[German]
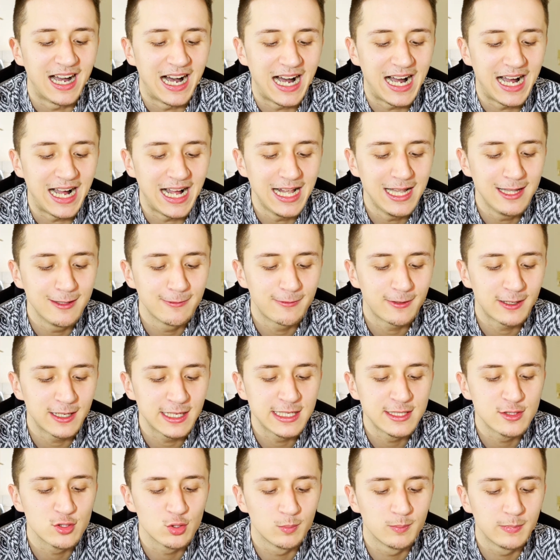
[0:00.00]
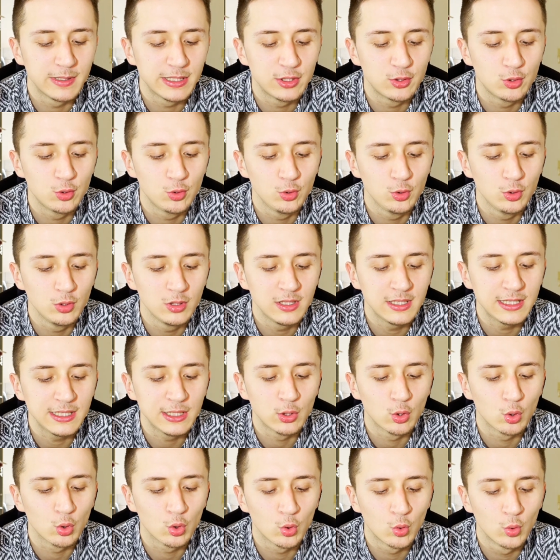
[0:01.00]

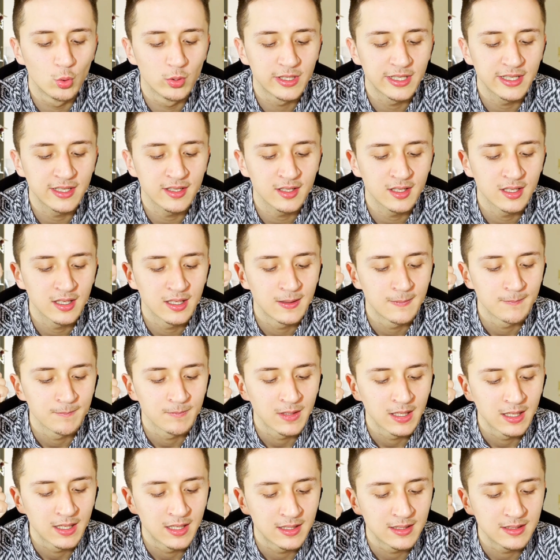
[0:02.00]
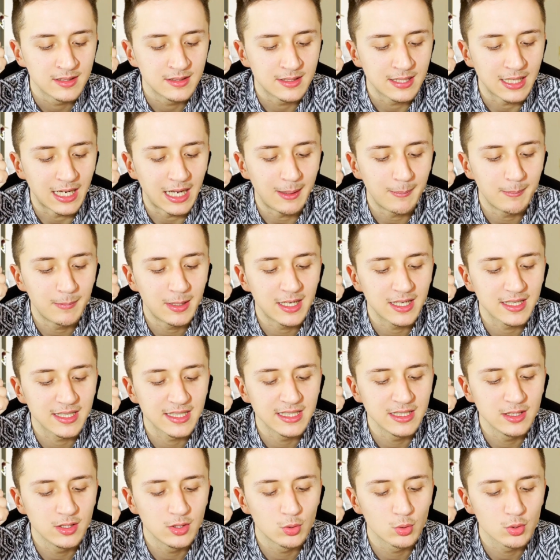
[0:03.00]
Alpha-Isomethyl-Ionone,
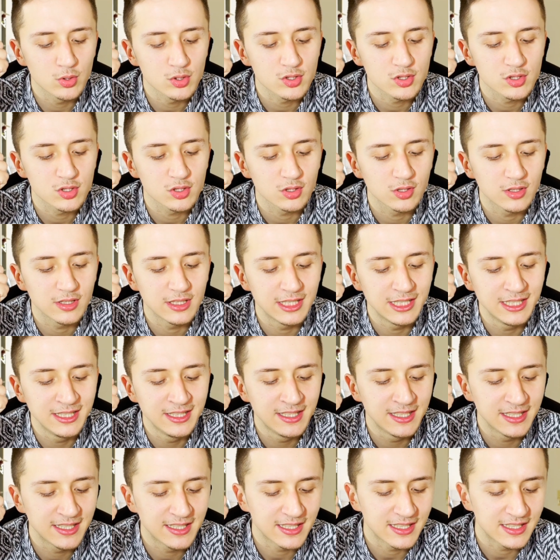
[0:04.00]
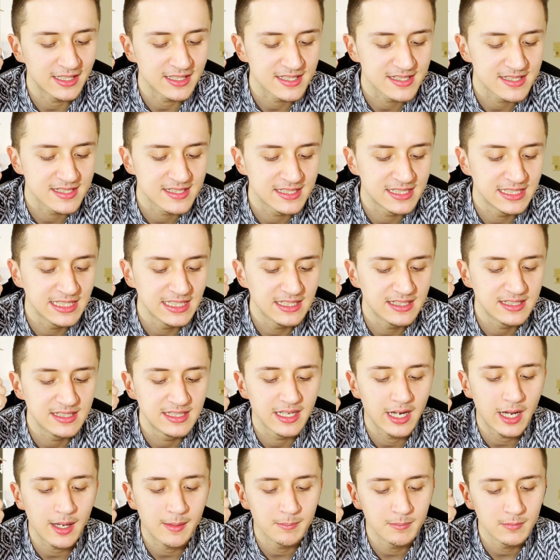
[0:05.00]
Tamarindus, Indica Seed
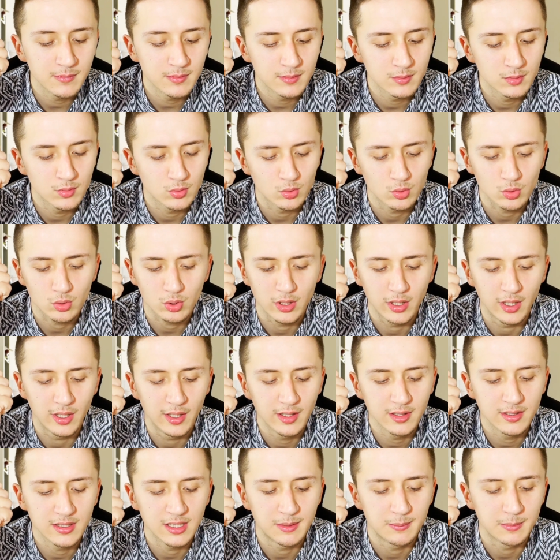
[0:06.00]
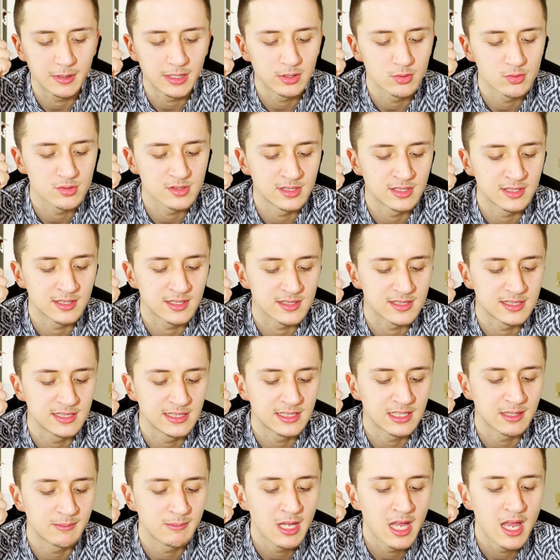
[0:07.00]
Gum, Okay, Tamarinus,
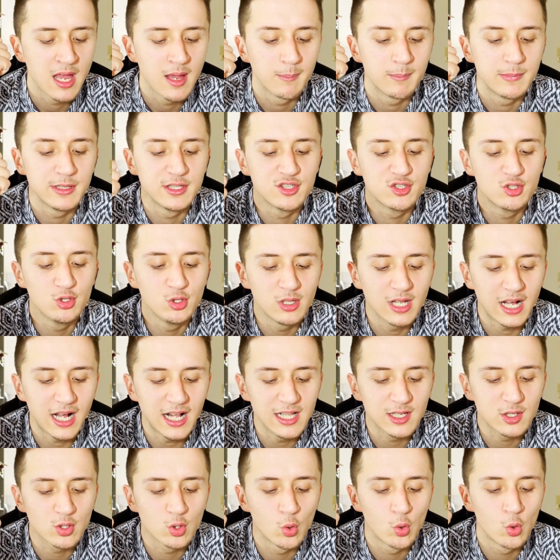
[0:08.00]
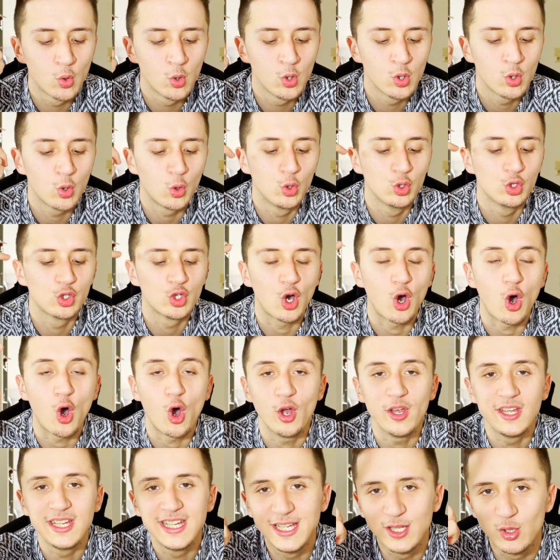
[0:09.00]
Indikasibkam, Benzylalkohol und
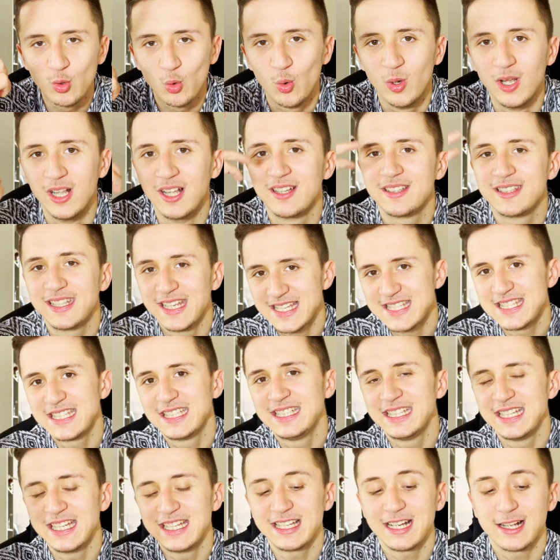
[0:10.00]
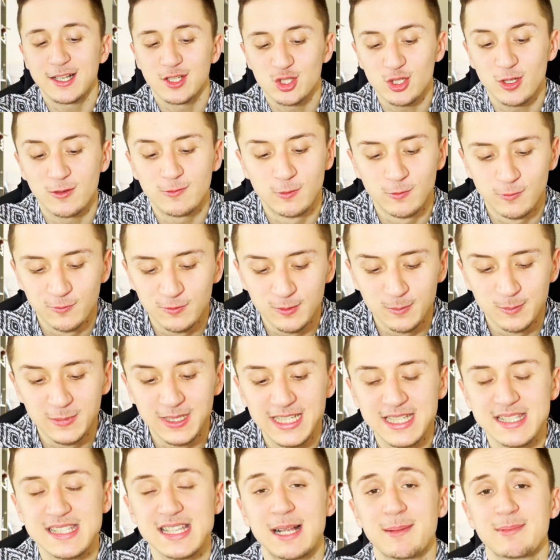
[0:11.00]
Eugenol. Das sind die Inhaltsstoffe und für mich
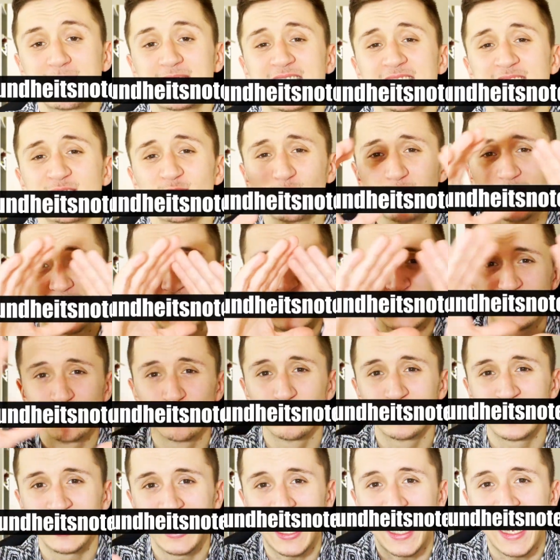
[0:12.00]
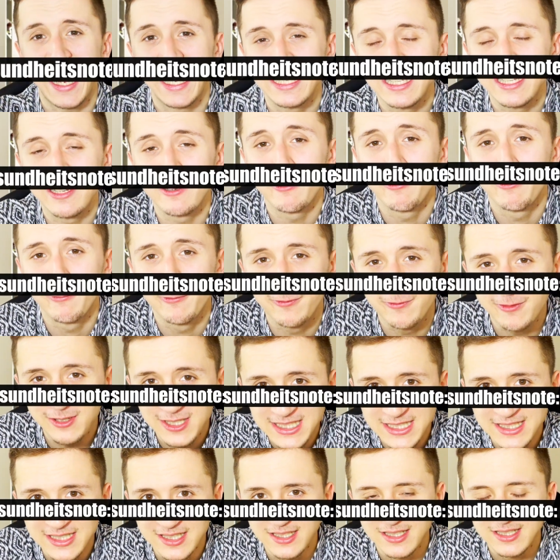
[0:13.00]
gibt es als Gesundheitsnote eine
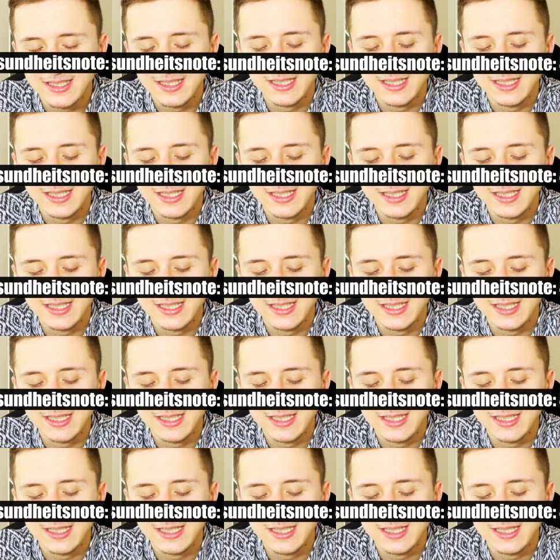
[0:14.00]
4.